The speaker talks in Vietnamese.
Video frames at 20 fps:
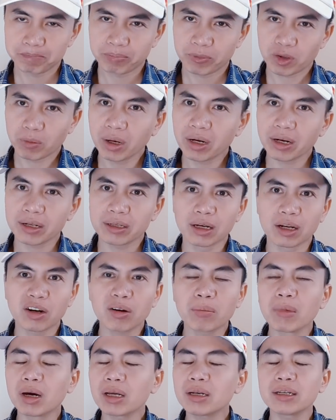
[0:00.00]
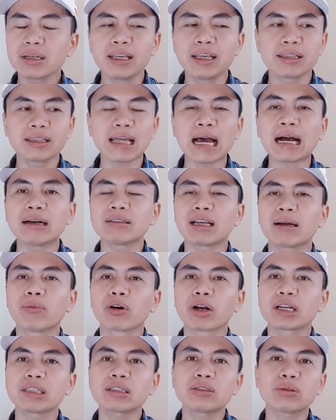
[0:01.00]
nó bớt ảnh hưởng nó bớt đi tạo ra
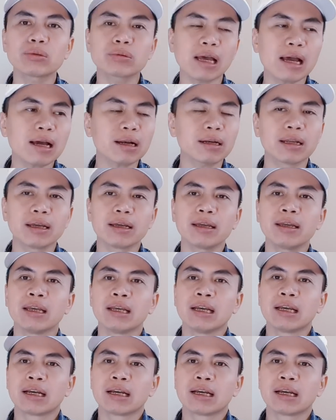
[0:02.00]
một cái chất xúc tác để